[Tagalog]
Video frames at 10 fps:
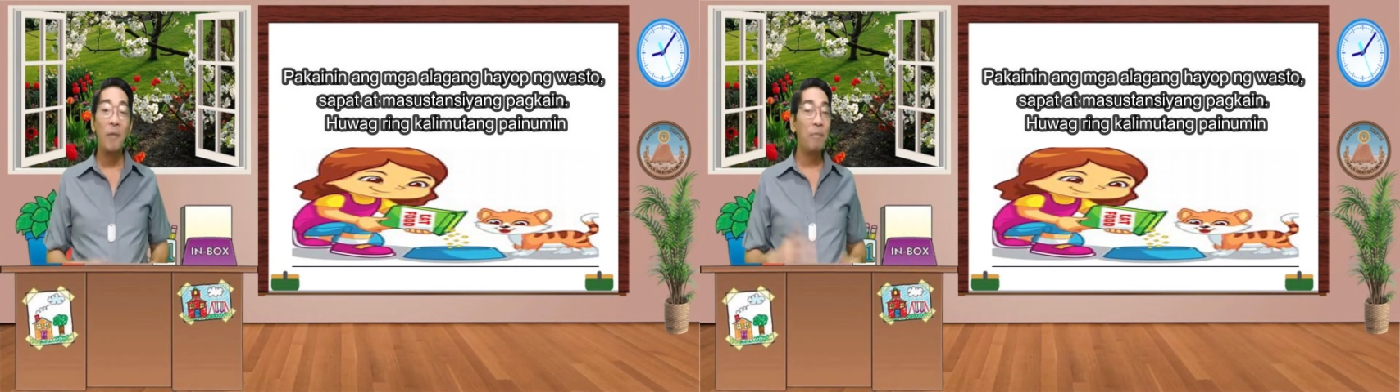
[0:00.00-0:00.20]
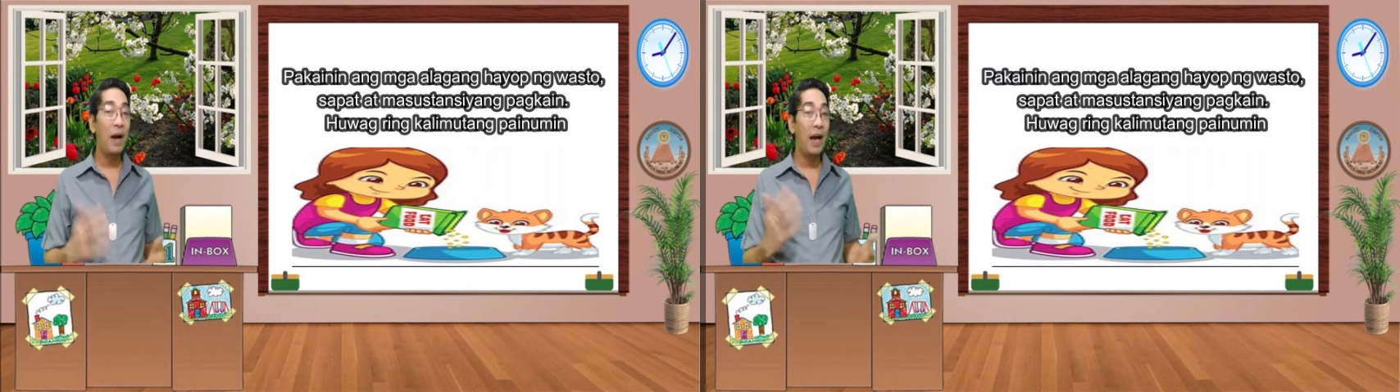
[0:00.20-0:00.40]

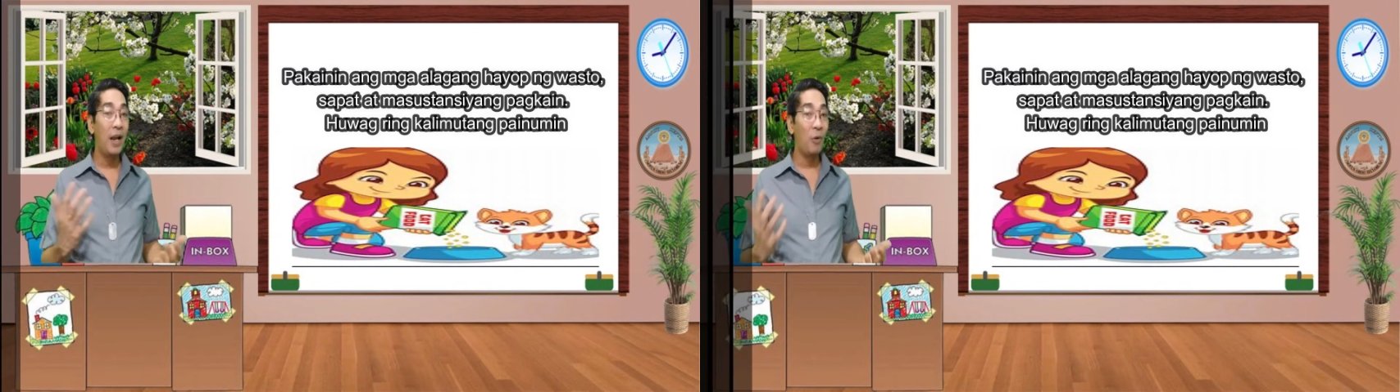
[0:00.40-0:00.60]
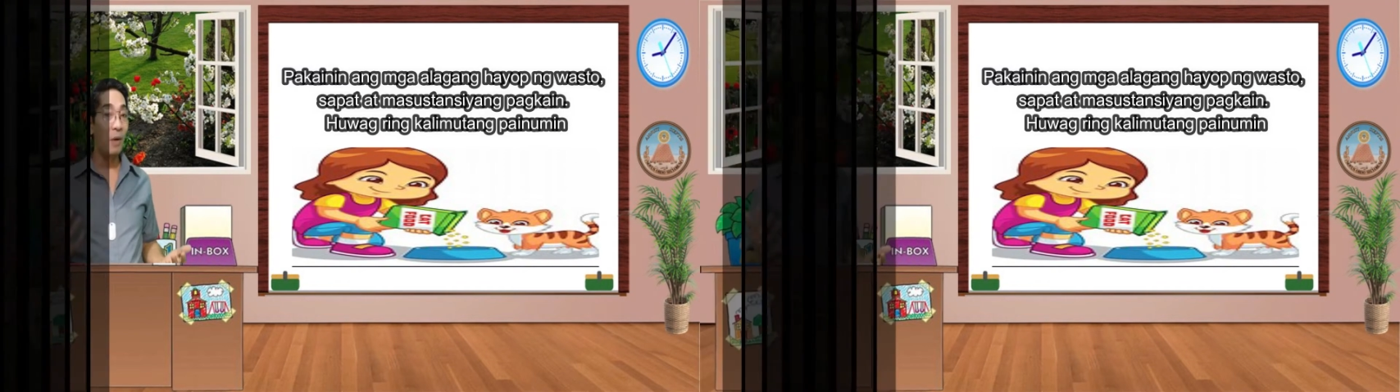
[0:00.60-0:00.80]

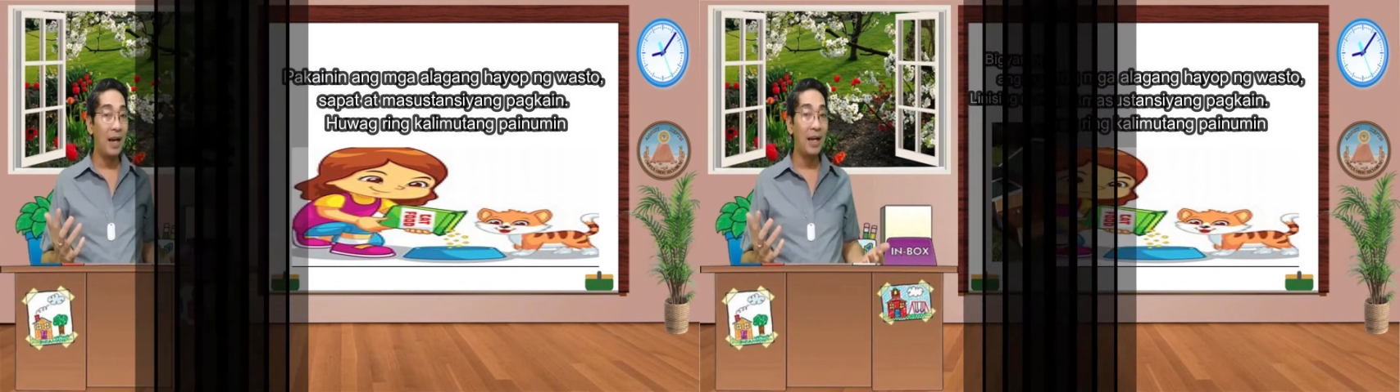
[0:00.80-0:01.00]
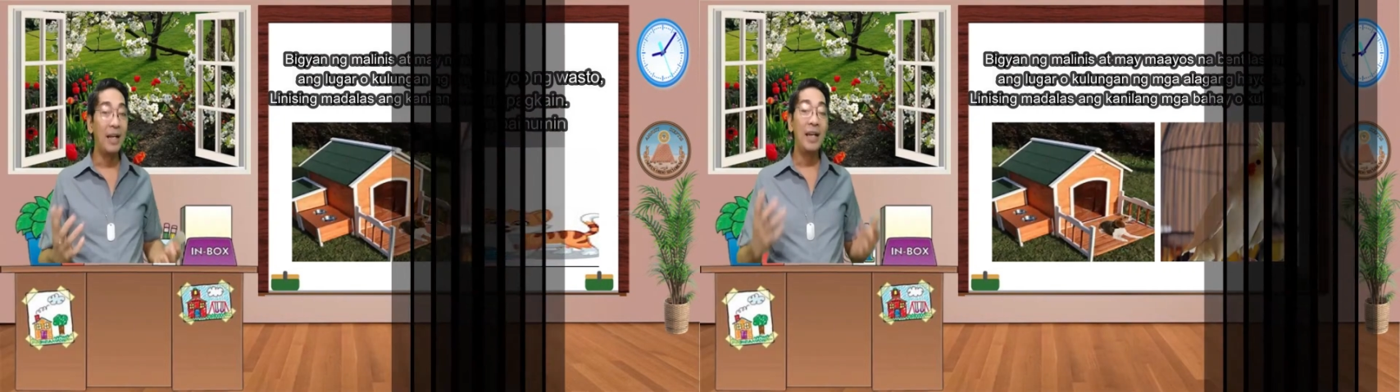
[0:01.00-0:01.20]

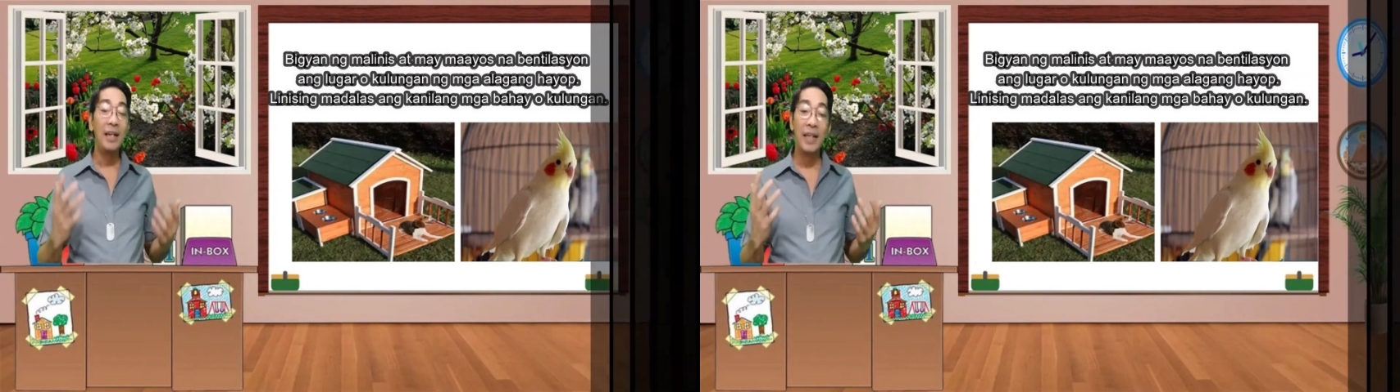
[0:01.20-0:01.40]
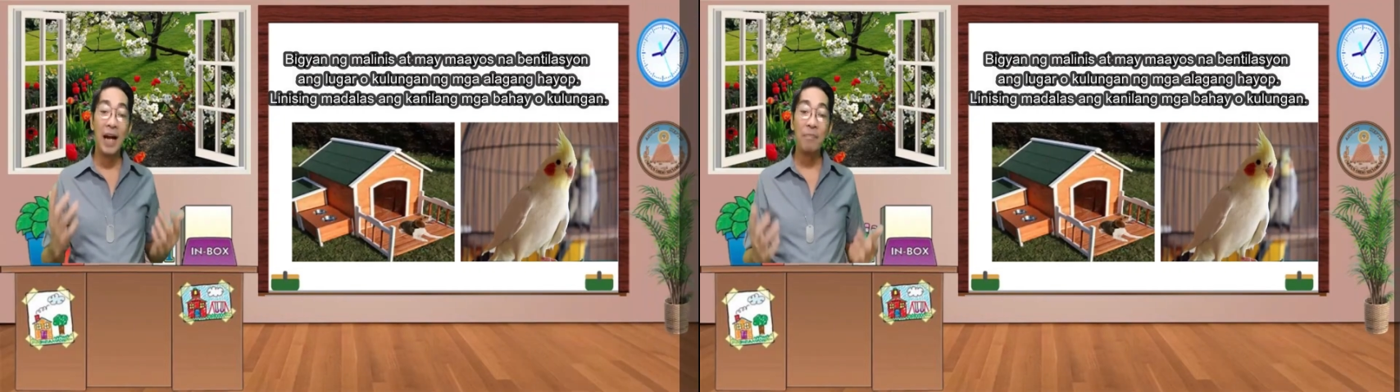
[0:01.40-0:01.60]
Pangalawa,
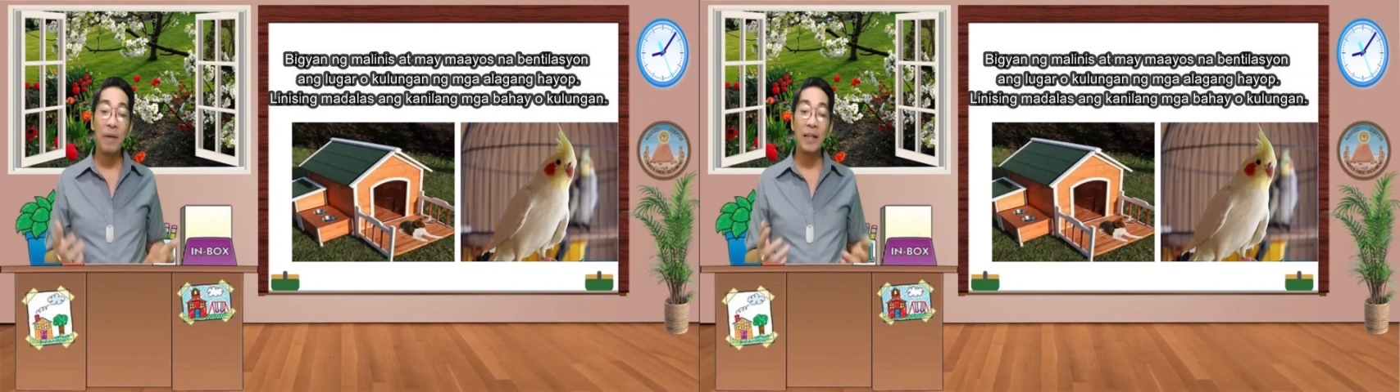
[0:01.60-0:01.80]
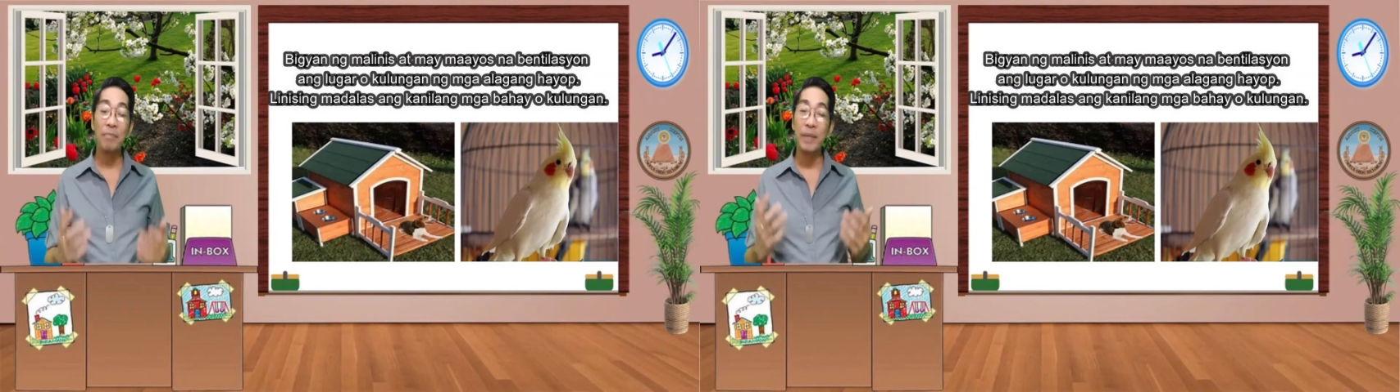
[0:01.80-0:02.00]

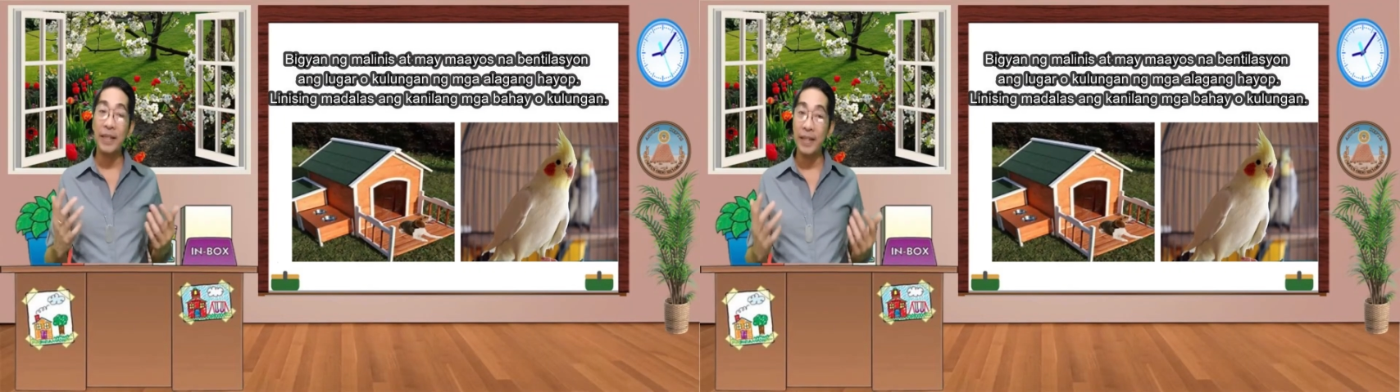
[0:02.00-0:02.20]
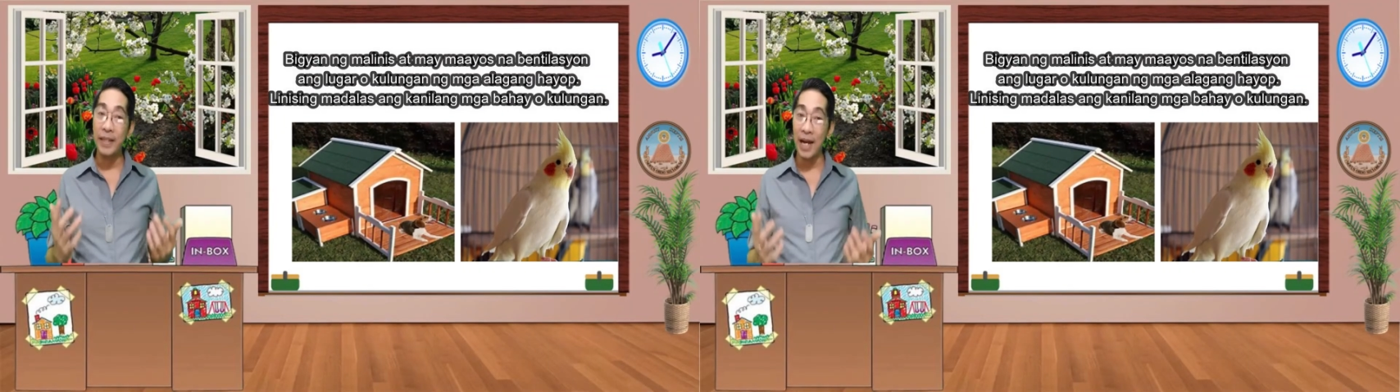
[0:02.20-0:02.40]
dapat
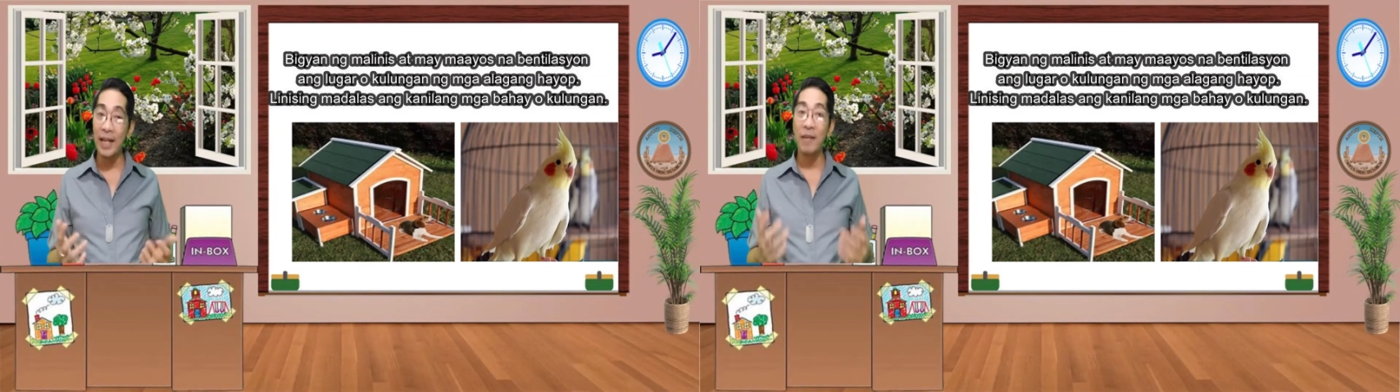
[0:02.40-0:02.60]
bigyan